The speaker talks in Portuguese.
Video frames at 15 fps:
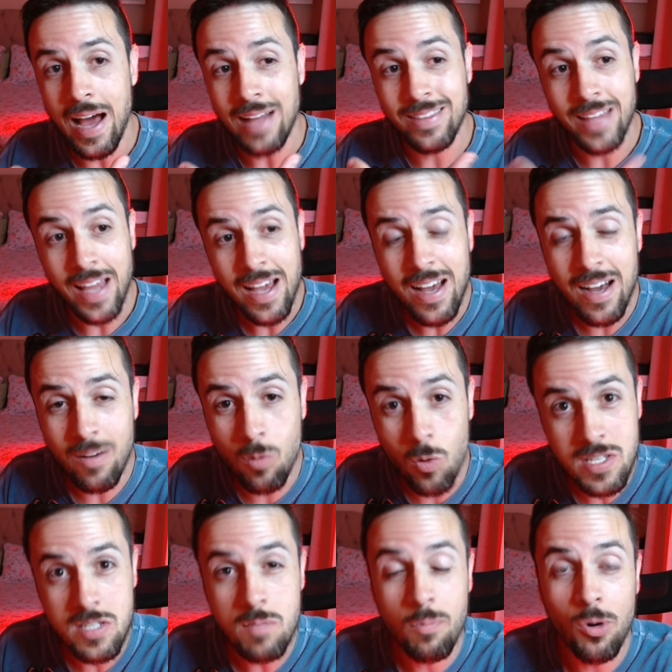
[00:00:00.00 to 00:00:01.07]
até
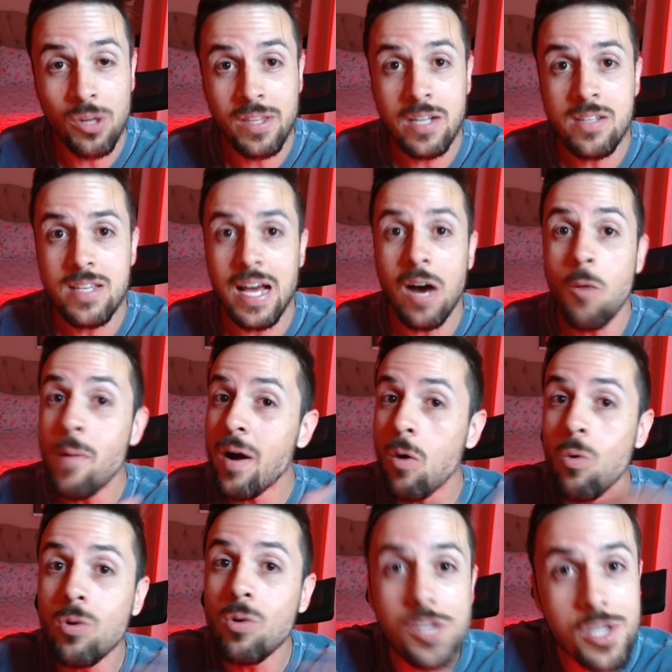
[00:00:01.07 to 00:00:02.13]
coisas importantes a uma
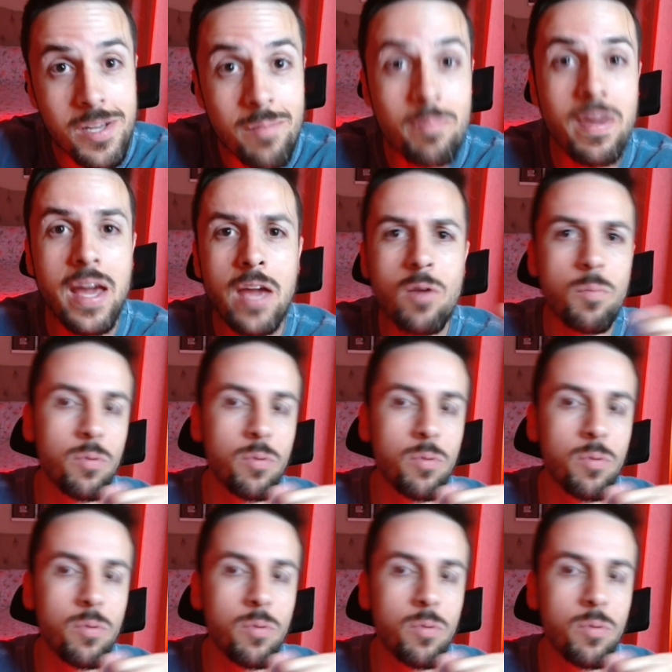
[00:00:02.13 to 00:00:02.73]
conta de e-mail,